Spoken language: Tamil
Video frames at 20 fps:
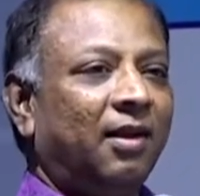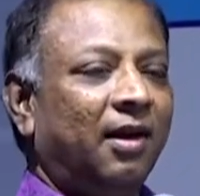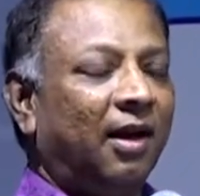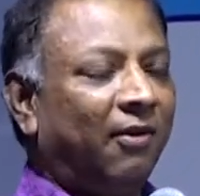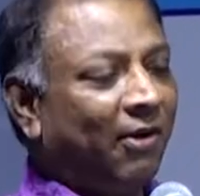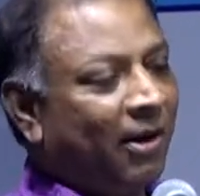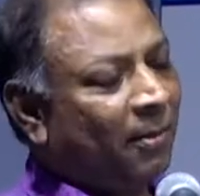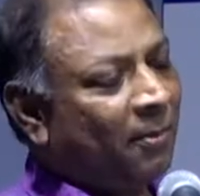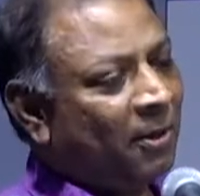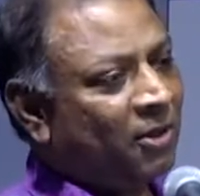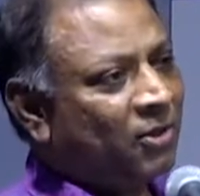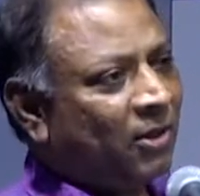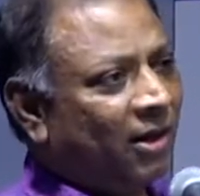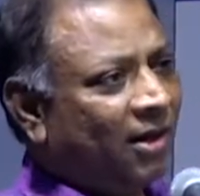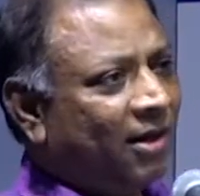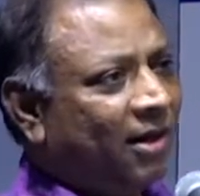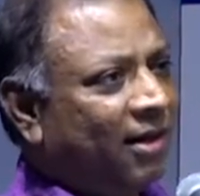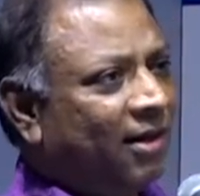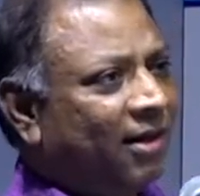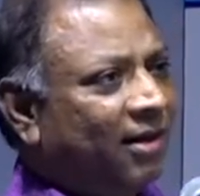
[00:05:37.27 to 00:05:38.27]
அவர் அப்போ
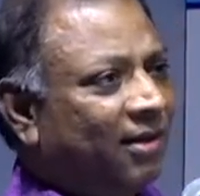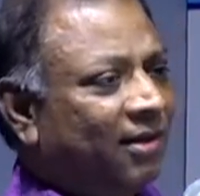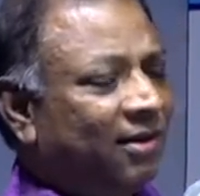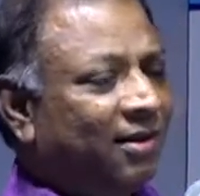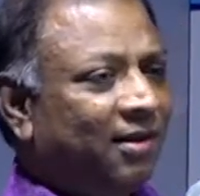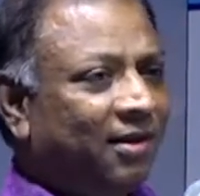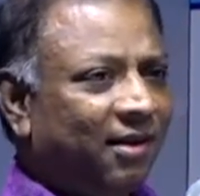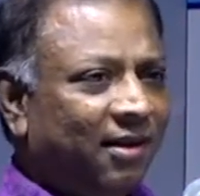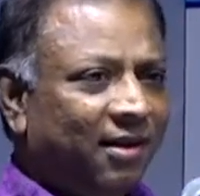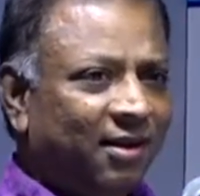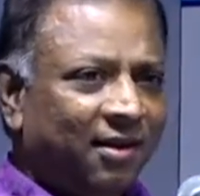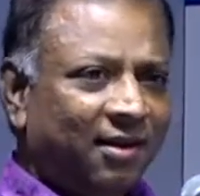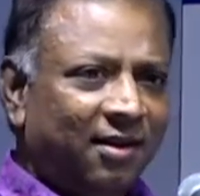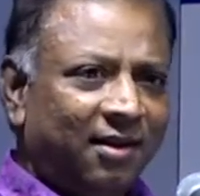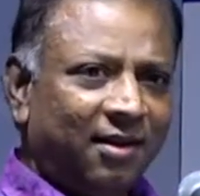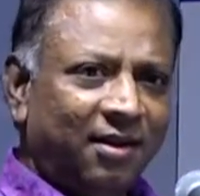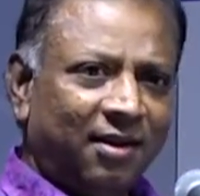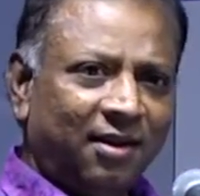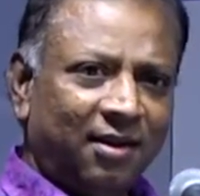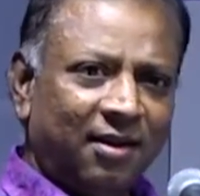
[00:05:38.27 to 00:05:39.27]
சொல்கிறாரு
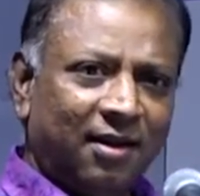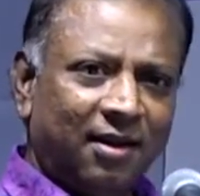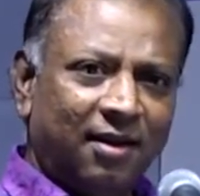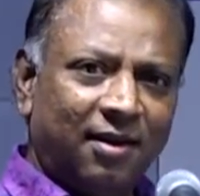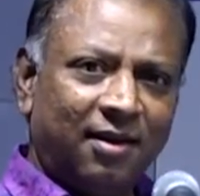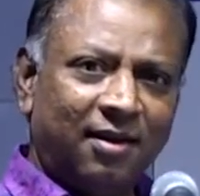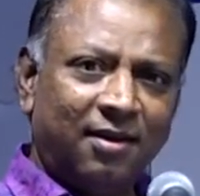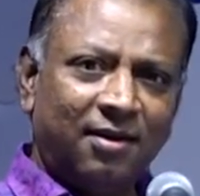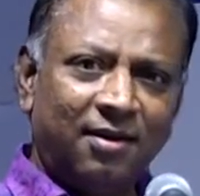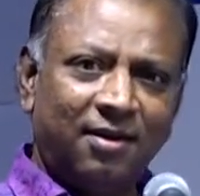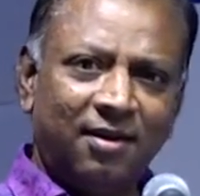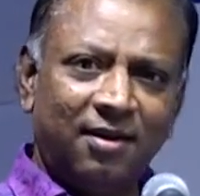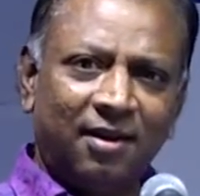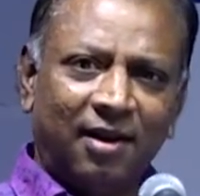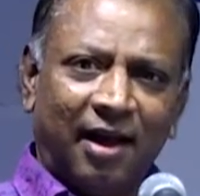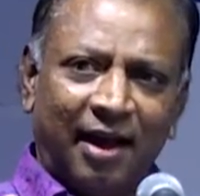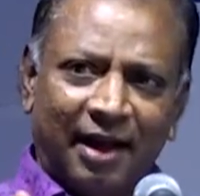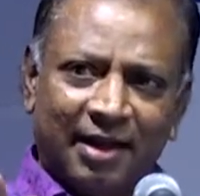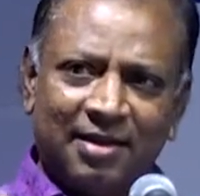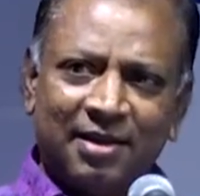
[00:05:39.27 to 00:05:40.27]
இதை
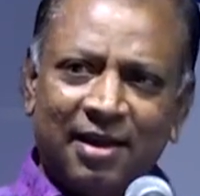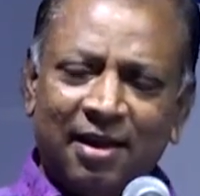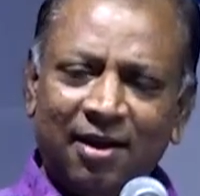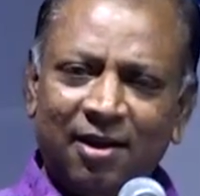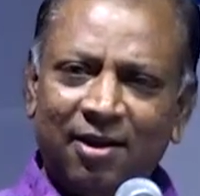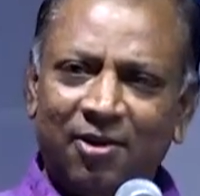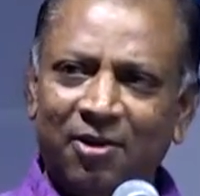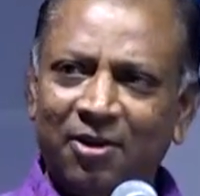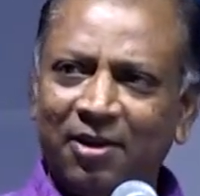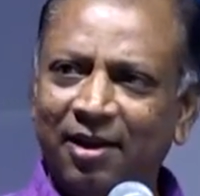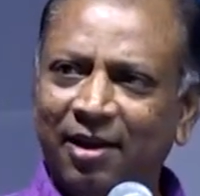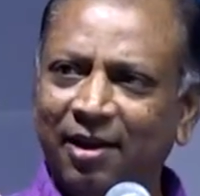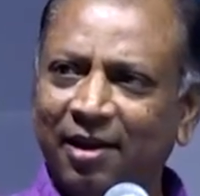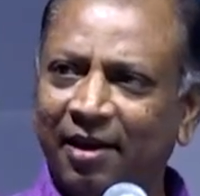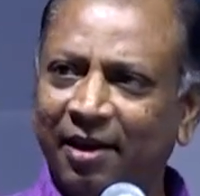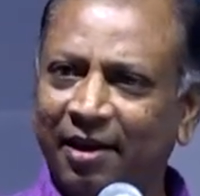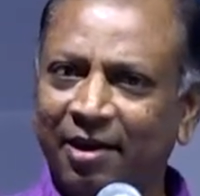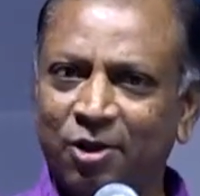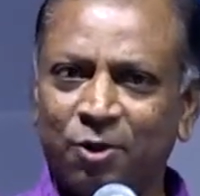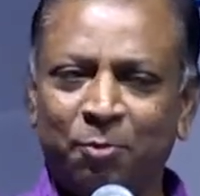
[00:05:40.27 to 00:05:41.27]
அரசாங்கம் வந்து
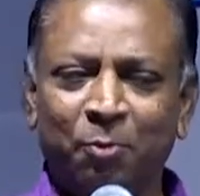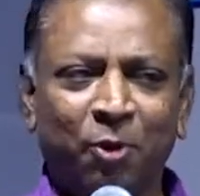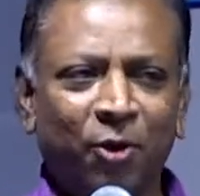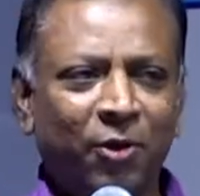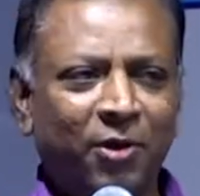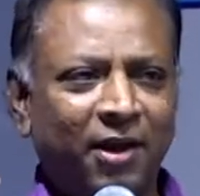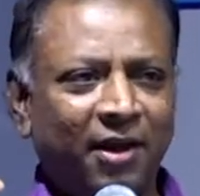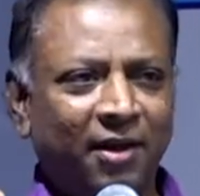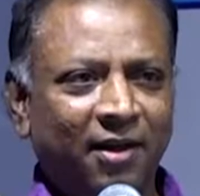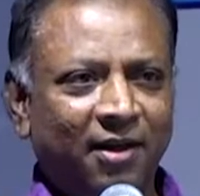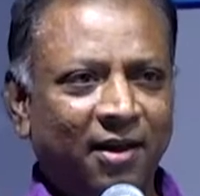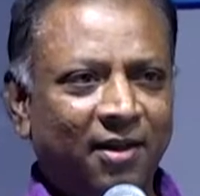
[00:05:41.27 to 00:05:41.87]
இன்னைக்கு ஸ்மோக்கிங்க்கு